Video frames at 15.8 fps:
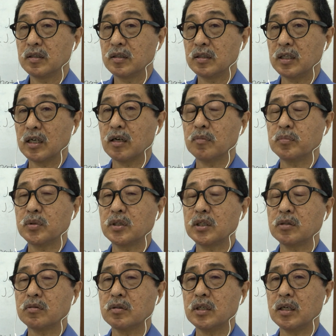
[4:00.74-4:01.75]
dengan
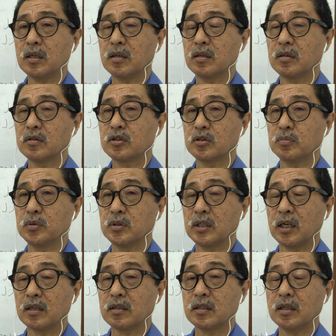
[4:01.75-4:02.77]
begitulah
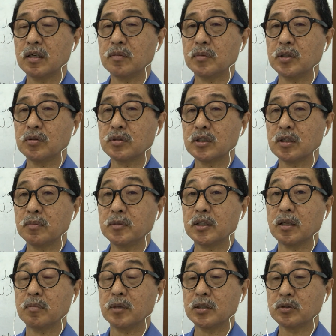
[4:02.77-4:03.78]
sebenarnya manusia
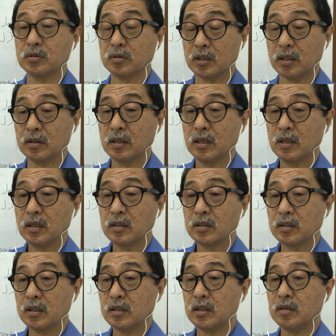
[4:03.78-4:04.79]
minta maju kan
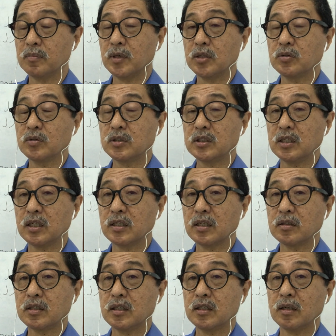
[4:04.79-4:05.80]
jadi manusia
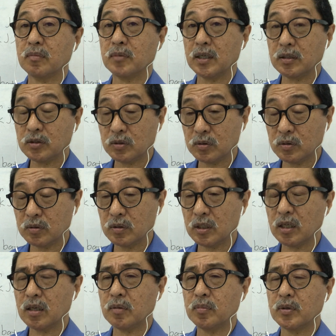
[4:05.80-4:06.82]
yang tidak maju,
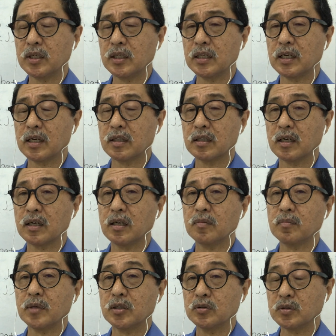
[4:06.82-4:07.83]
ya boleh
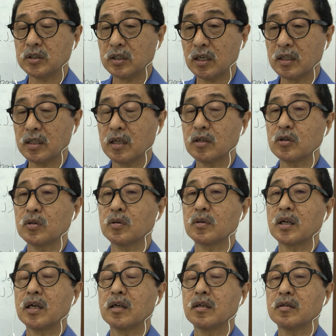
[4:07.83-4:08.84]
dikatakan manusia yang
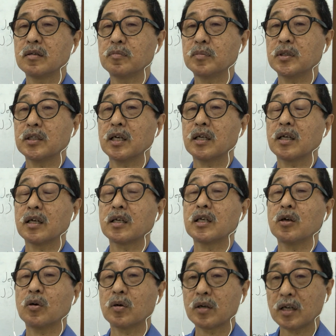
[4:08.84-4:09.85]
kurang
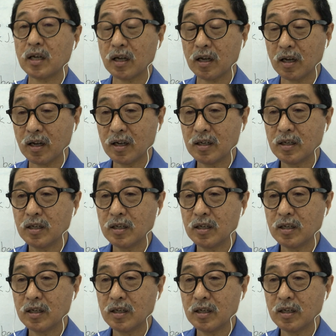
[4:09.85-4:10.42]
menyayangi orang,